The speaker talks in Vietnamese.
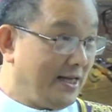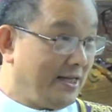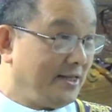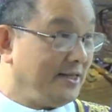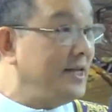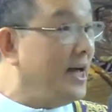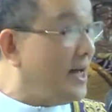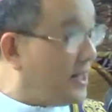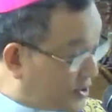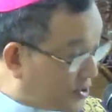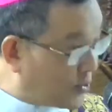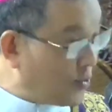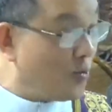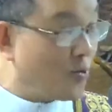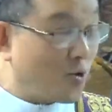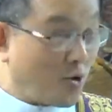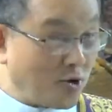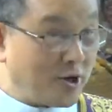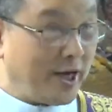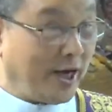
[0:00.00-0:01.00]
Giêsu
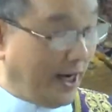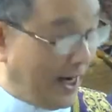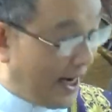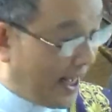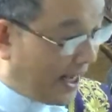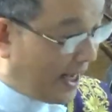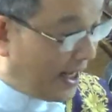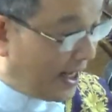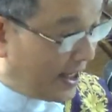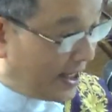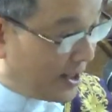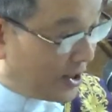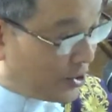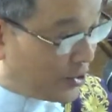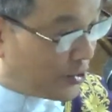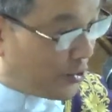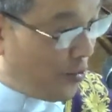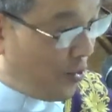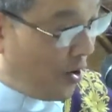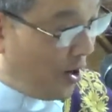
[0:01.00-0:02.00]
có nghĩa là
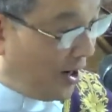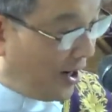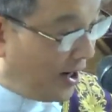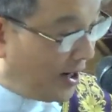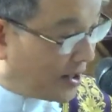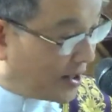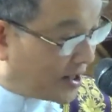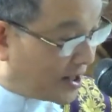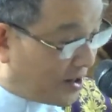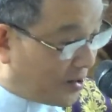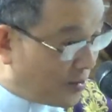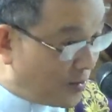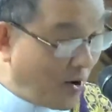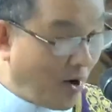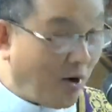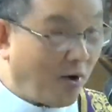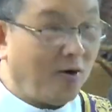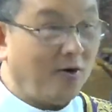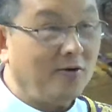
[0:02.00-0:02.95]
Chúa cứu độ.